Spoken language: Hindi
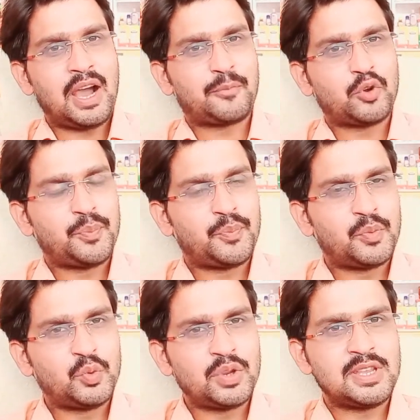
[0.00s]
आपको
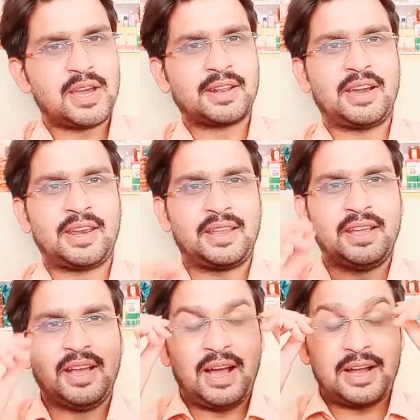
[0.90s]
पूरी जानकारी
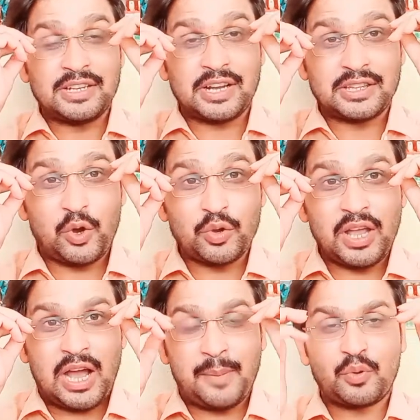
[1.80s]
आशा करता हूँ
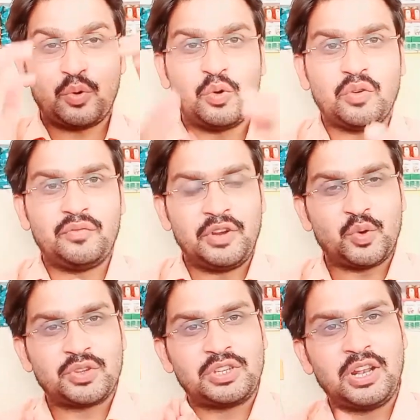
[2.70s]
कि आपको
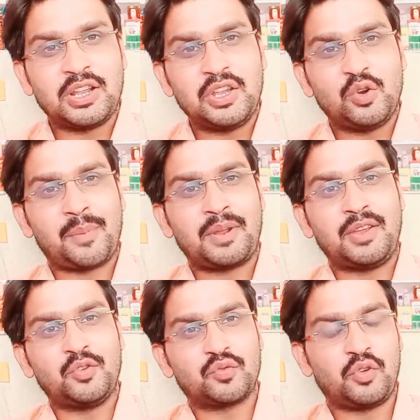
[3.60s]
वीडियो अच्छी लगी हो आपके
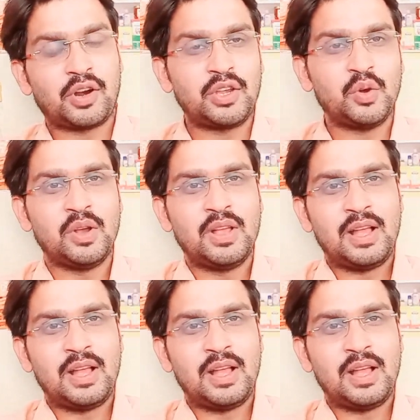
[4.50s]
लिए यूज़फुल रही हो